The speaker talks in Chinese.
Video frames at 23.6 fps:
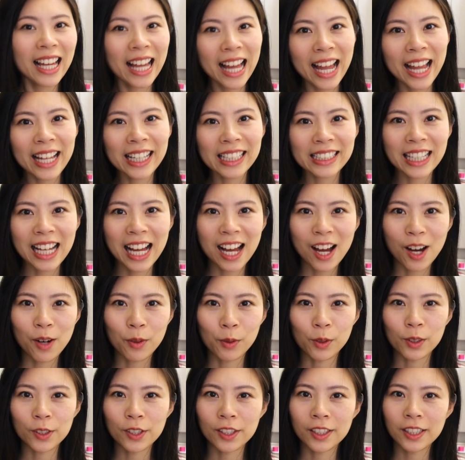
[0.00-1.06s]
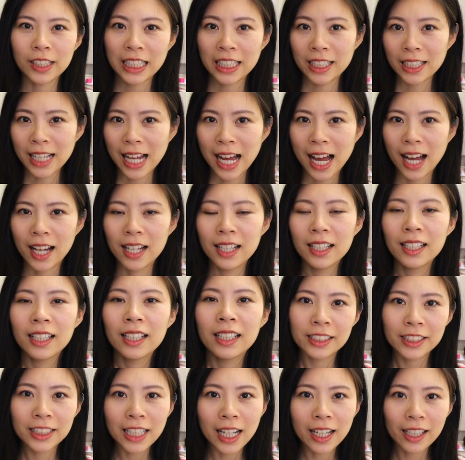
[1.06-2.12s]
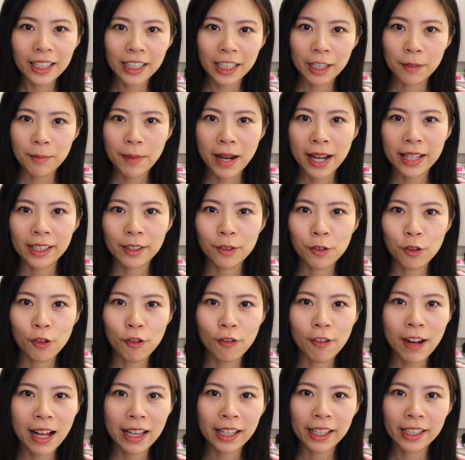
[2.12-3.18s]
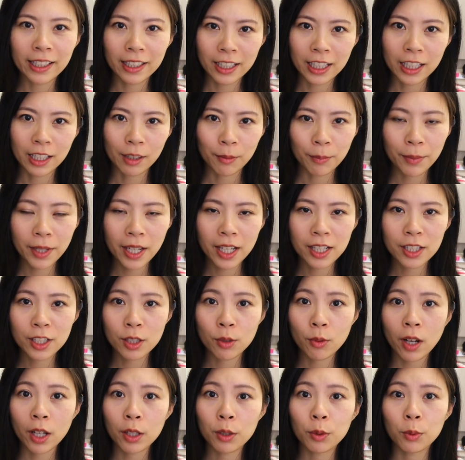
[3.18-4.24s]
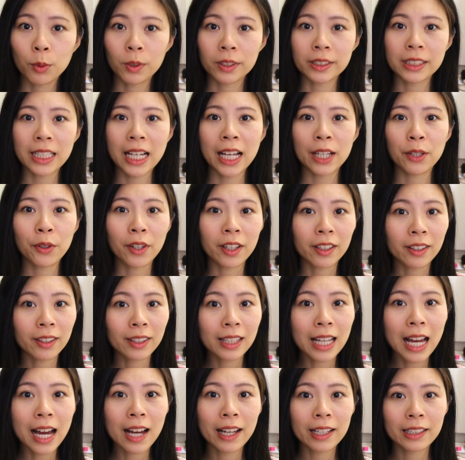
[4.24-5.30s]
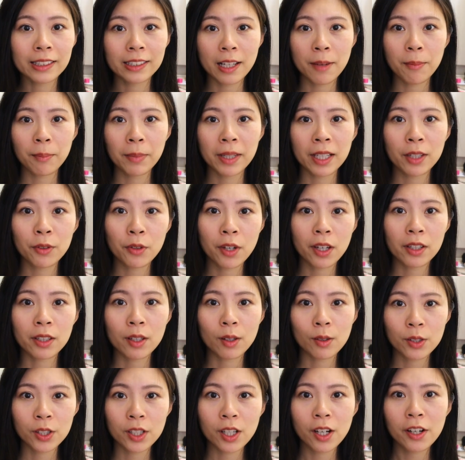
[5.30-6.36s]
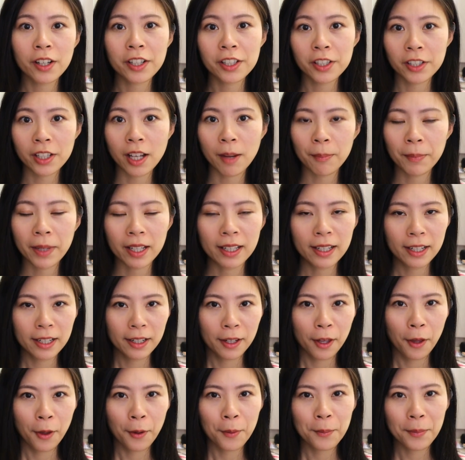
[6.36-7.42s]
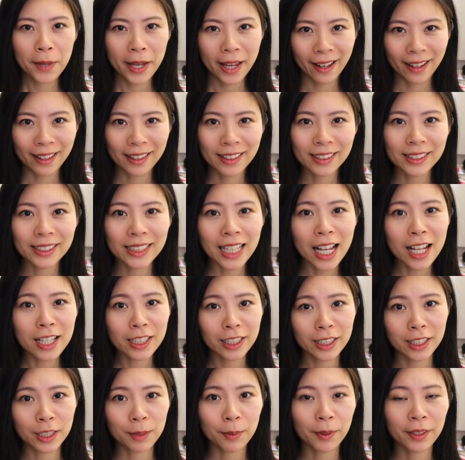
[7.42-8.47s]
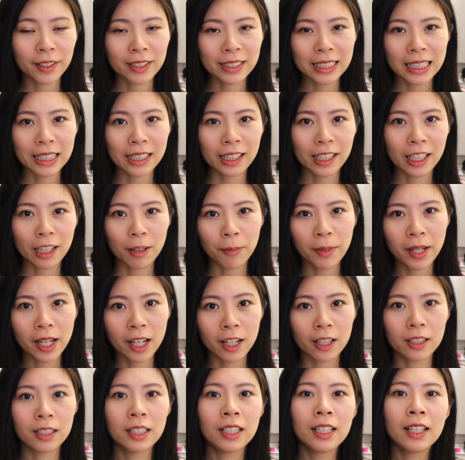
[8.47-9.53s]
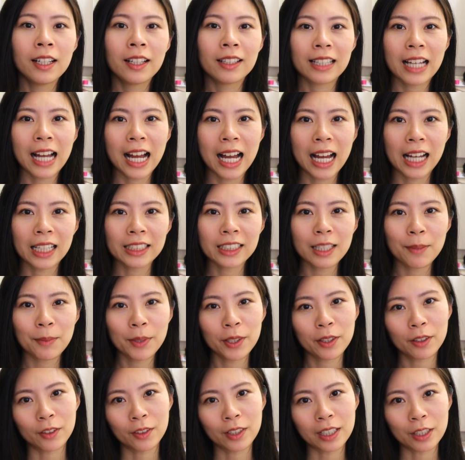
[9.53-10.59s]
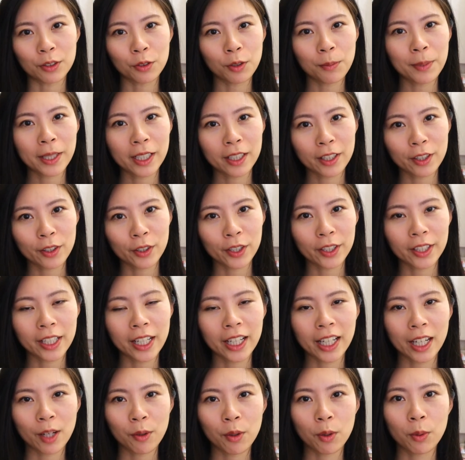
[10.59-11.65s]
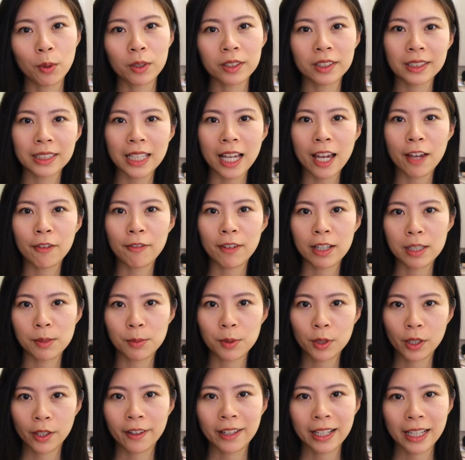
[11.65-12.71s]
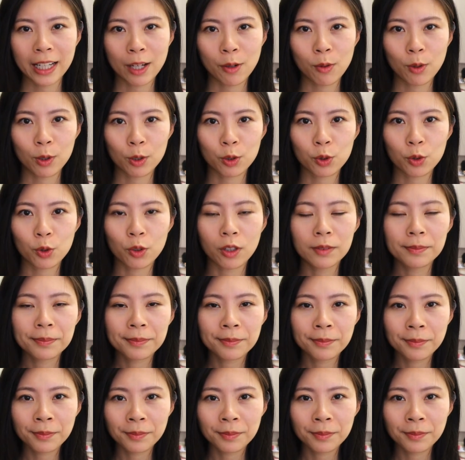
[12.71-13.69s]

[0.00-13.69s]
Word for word: 嗨，大家好，我是妮塔。上礼拜呢，我发了一个影片，是关于我在元大 S M P 原油正二上面赔了三十几 percent 的影片。那下面有很多朋友留言给我，或是在 Facebook 留言给我，说